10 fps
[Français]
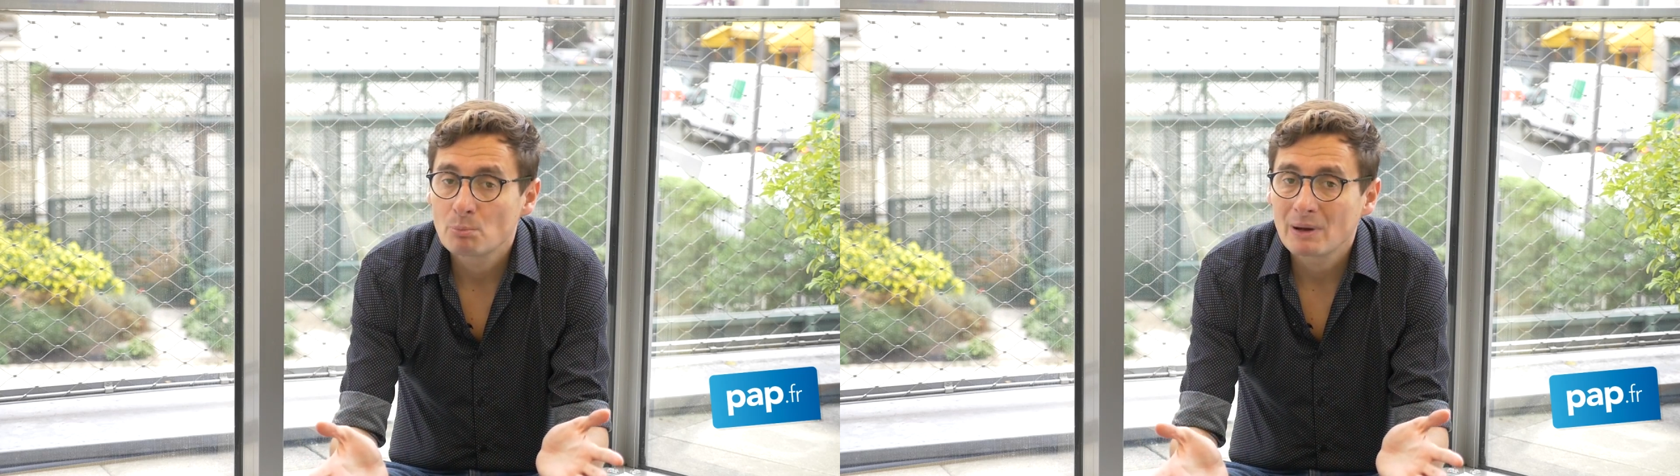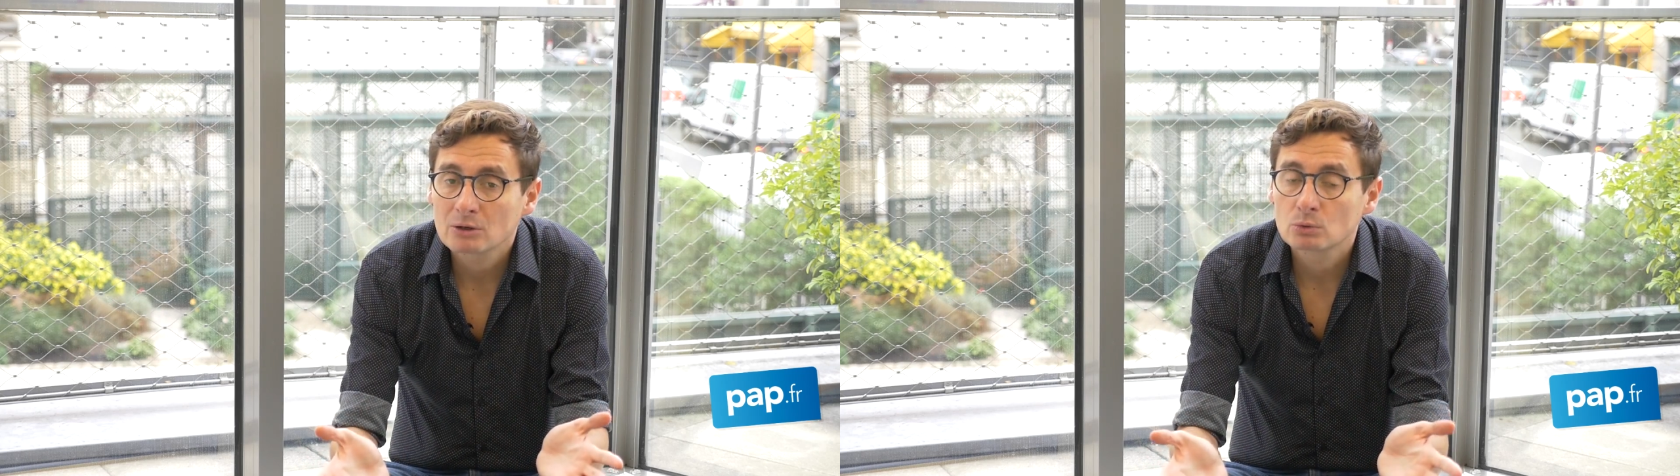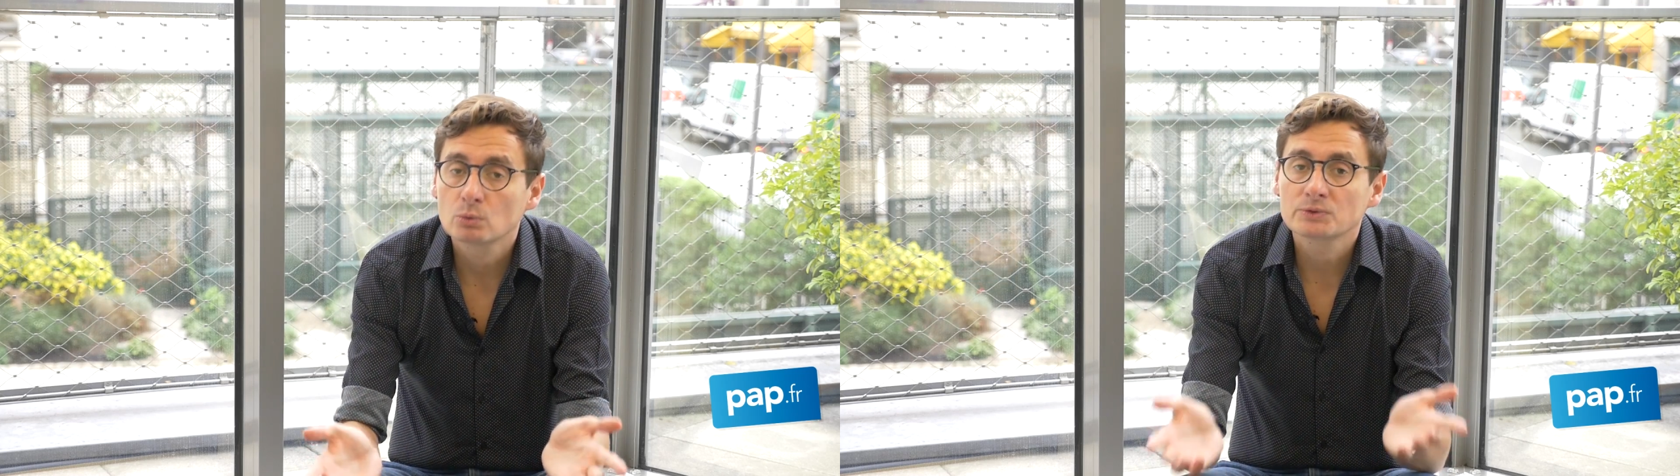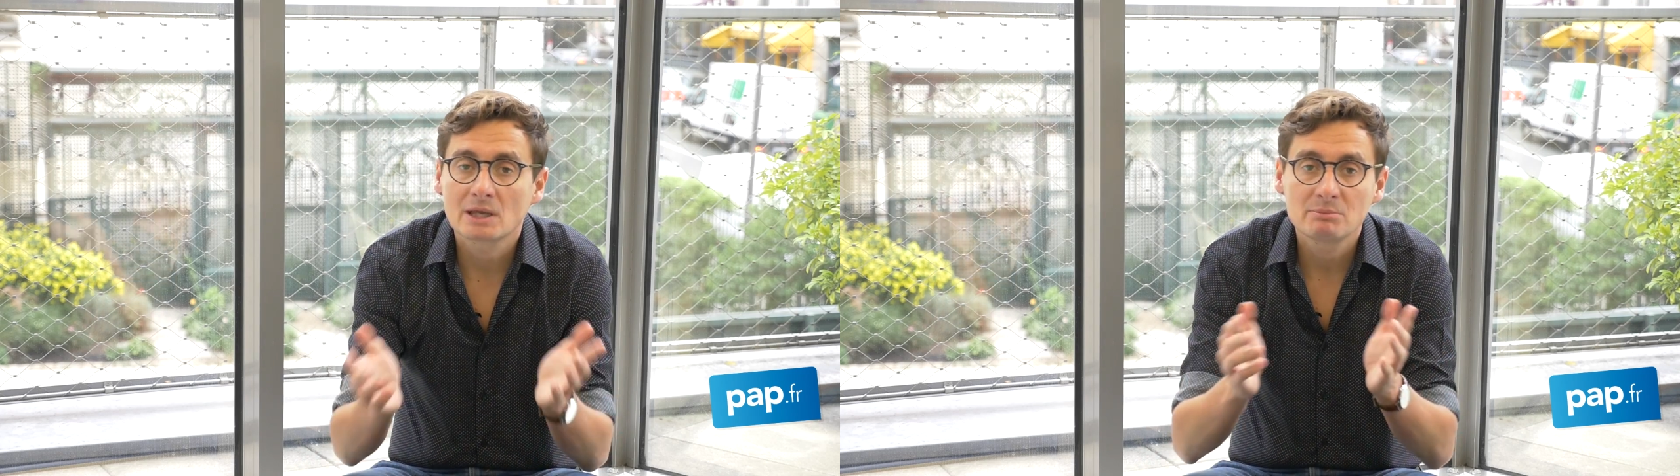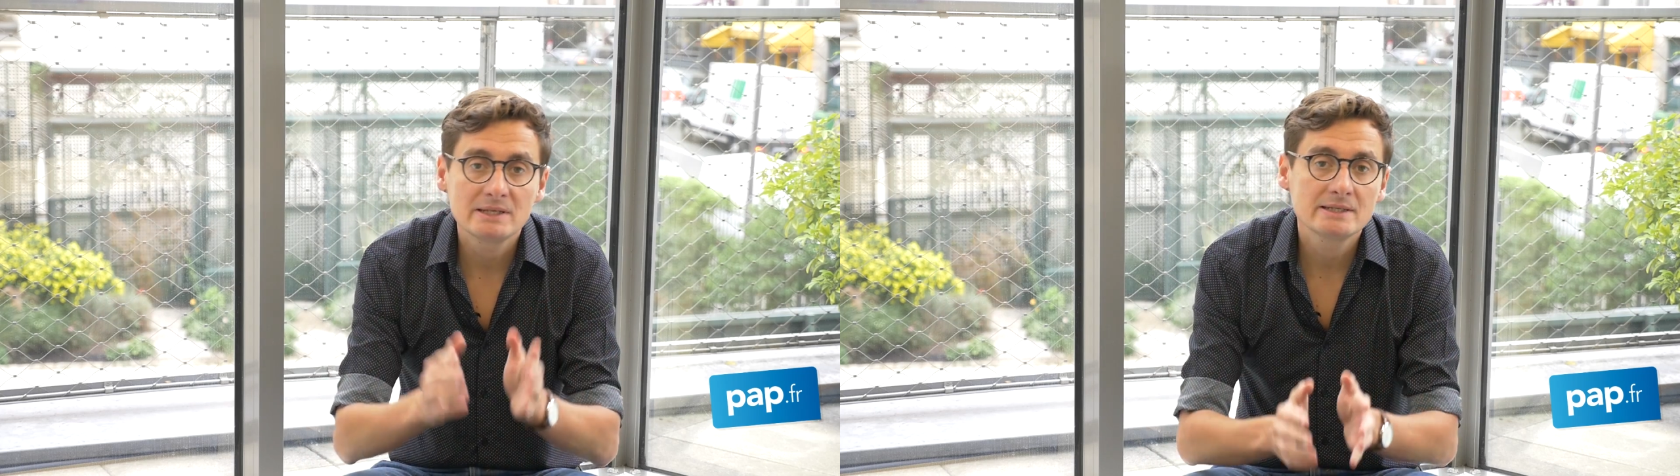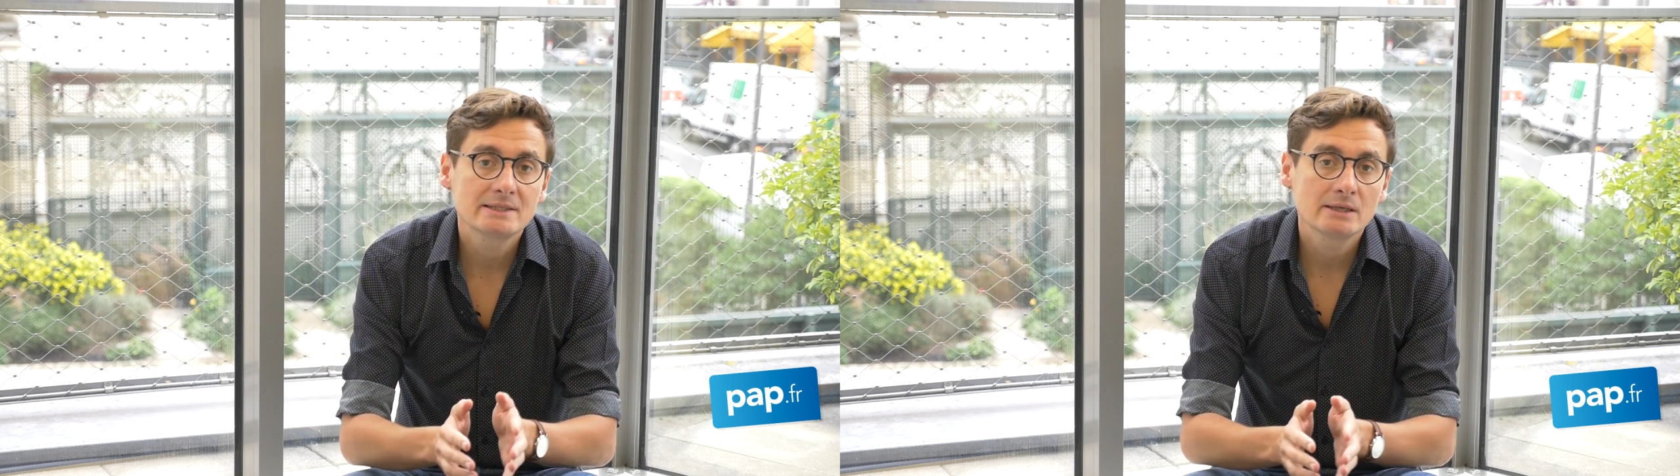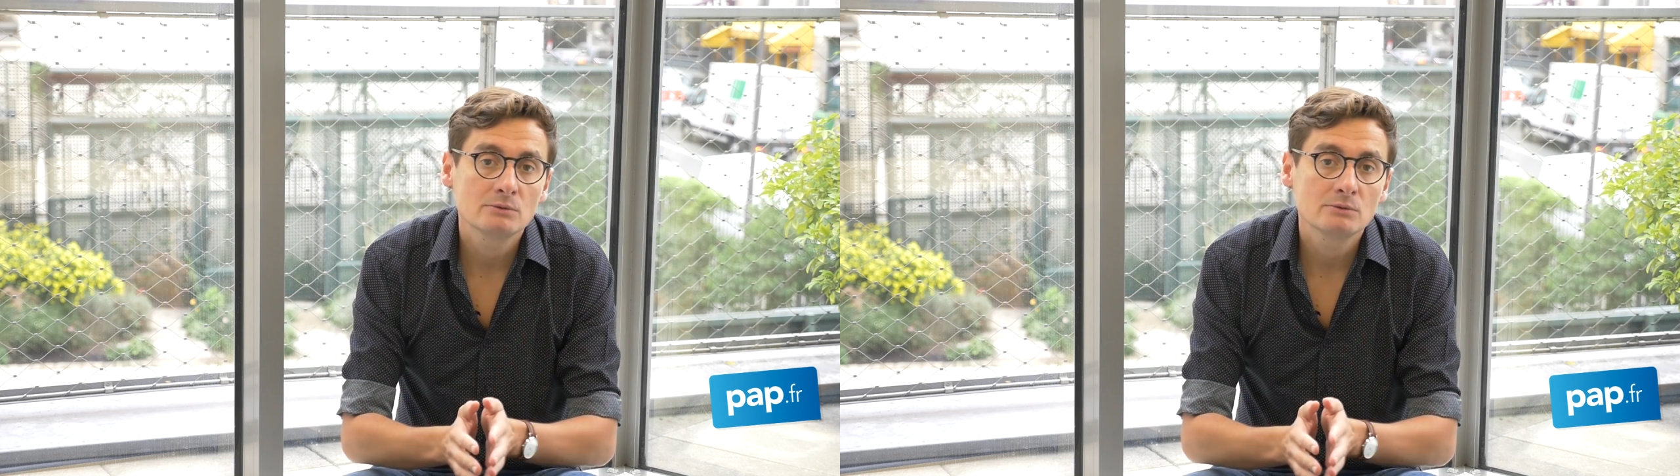pas comptabiliser